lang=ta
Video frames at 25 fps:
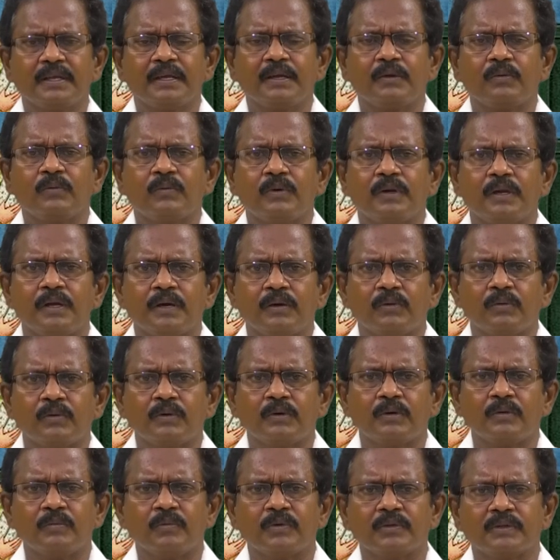செய்யக்கூடிய
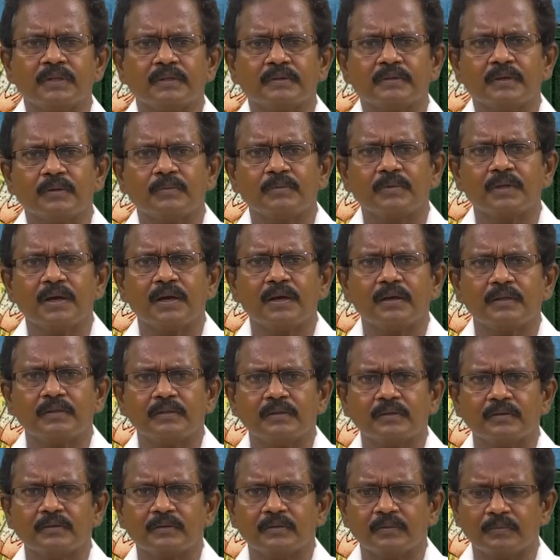ஒட்டுமொத்த
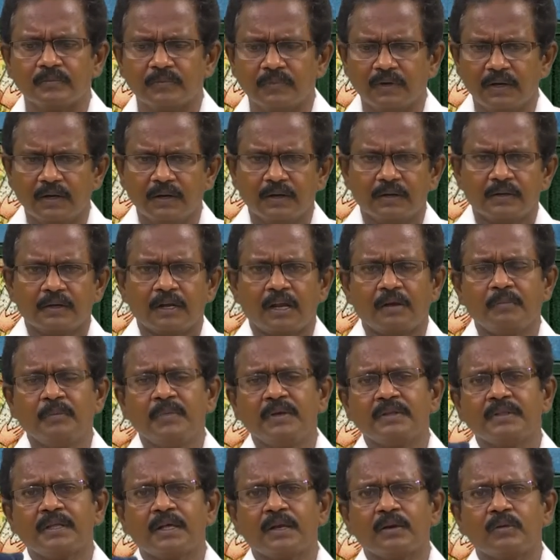சமுதாயத்துக்கும் நன்மை
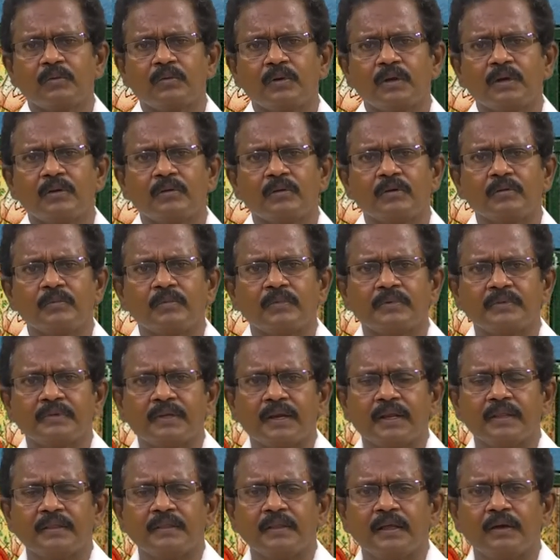தரக்கூடிய ஒரு
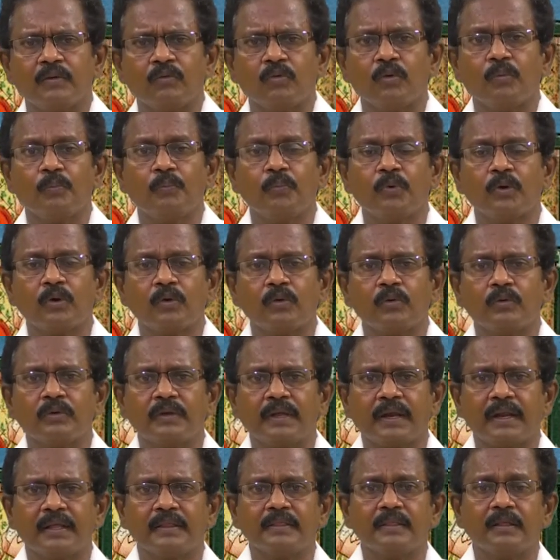சிறந்த ஒப்புரவு
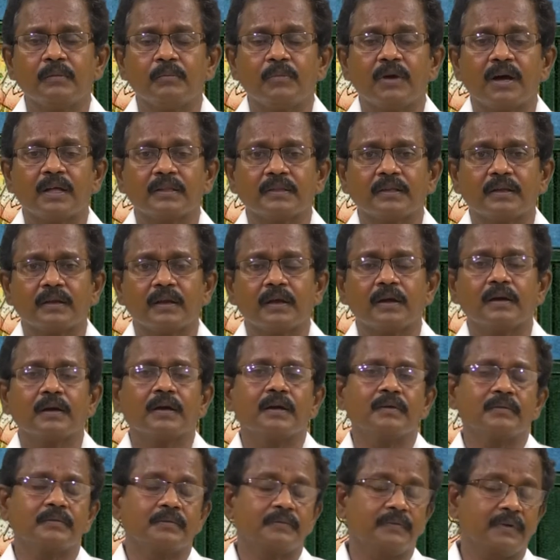நிறைந்த
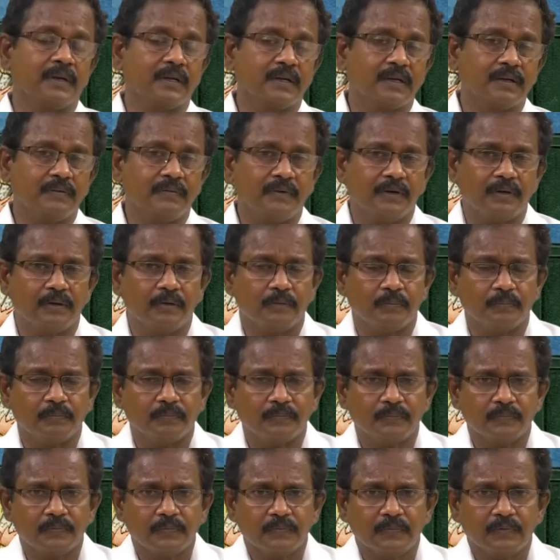மாந்தனாக விளங்க வேண்டும்
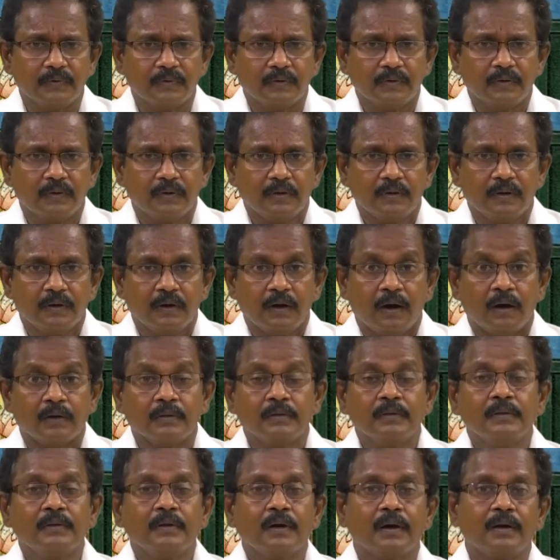
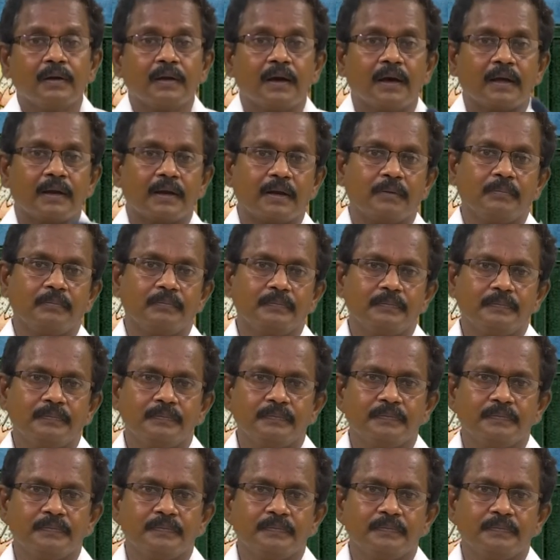அதுதான் அறம்